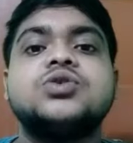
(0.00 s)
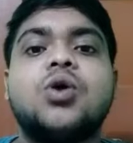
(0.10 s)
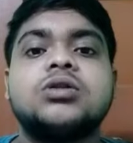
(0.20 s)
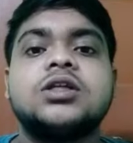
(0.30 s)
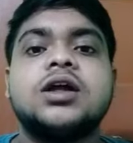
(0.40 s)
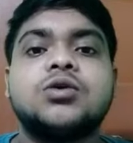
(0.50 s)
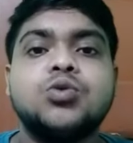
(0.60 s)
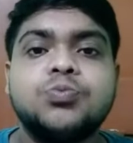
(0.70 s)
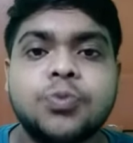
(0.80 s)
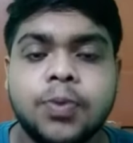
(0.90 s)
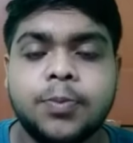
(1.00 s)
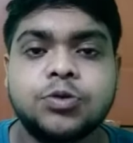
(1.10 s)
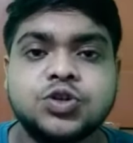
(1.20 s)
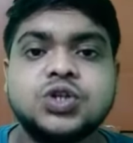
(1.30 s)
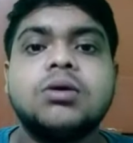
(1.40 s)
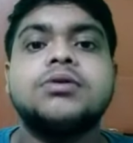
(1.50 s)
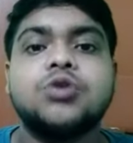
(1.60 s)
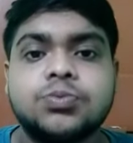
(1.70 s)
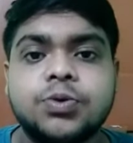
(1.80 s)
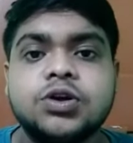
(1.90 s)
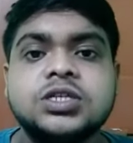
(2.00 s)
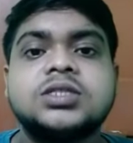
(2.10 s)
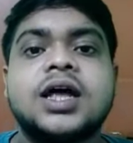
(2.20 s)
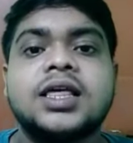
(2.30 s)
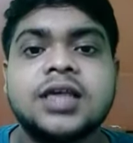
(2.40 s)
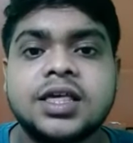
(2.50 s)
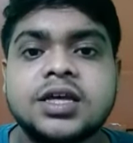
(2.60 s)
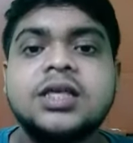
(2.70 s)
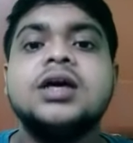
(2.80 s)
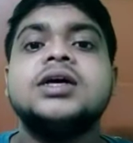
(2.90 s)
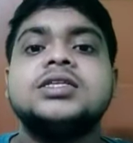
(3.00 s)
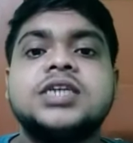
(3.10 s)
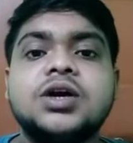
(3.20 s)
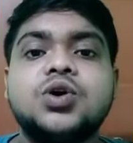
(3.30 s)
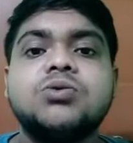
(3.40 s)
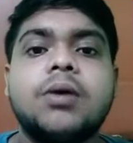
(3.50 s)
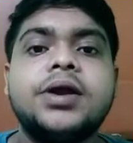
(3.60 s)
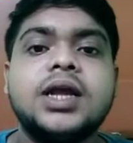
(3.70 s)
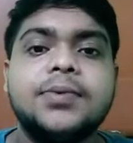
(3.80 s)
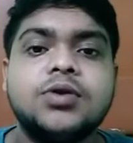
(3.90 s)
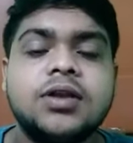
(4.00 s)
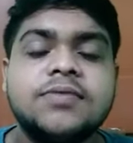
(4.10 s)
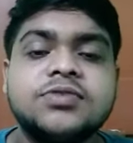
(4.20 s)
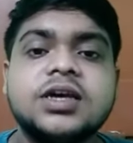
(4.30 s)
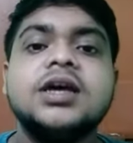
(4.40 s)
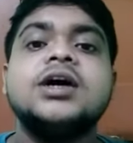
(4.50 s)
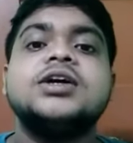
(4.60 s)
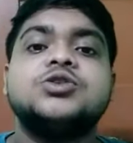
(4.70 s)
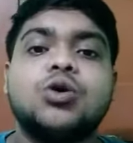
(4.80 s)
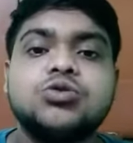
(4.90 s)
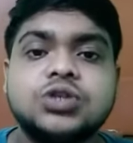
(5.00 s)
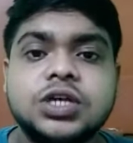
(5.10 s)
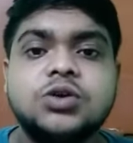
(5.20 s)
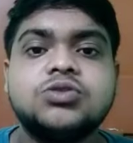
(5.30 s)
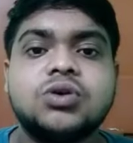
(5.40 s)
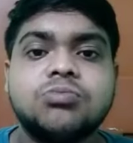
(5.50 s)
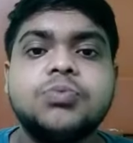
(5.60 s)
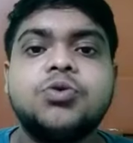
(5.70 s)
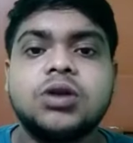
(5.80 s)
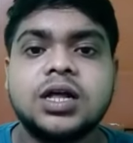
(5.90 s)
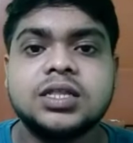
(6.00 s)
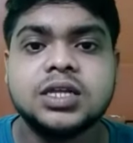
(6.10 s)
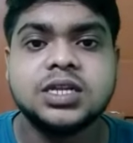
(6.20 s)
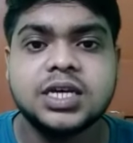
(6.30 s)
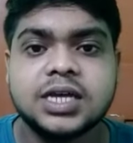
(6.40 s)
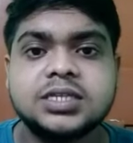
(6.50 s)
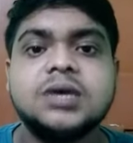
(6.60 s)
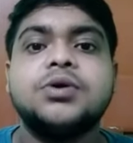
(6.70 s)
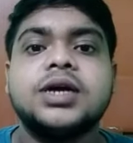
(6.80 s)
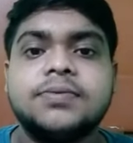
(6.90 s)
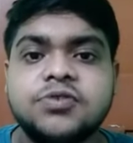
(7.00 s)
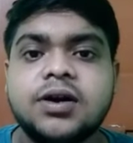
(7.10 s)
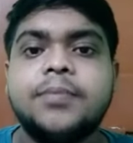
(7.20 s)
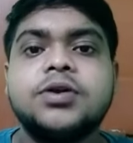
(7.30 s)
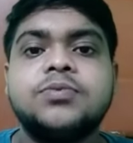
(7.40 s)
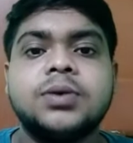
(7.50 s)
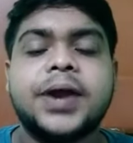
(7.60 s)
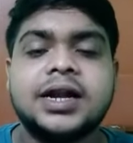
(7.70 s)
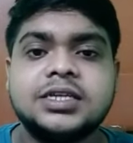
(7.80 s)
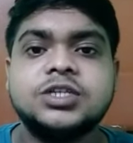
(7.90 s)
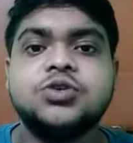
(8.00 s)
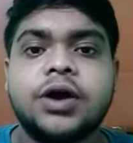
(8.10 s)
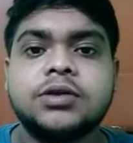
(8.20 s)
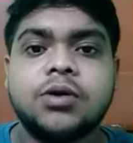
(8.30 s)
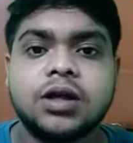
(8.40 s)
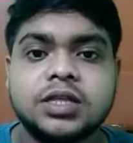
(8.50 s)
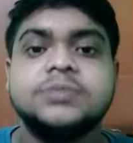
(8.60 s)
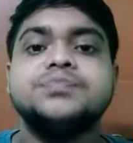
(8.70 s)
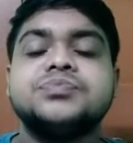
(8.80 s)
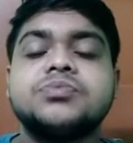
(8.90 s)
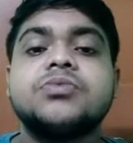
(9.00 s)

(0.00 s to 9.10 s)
আনার জন্য কর্তারা খুব প্রচন্ডভাবে তৎপর হয়েছেন তারা চাইছেন যে কোনোভাবে ডেভিড উইলিয়ামসকে যত শীঘ্র সম্ভব কলকাতাতে নিয়ে আসতে এবং এফসি কাপে প্র্যাকটিসে জয়েন করাতে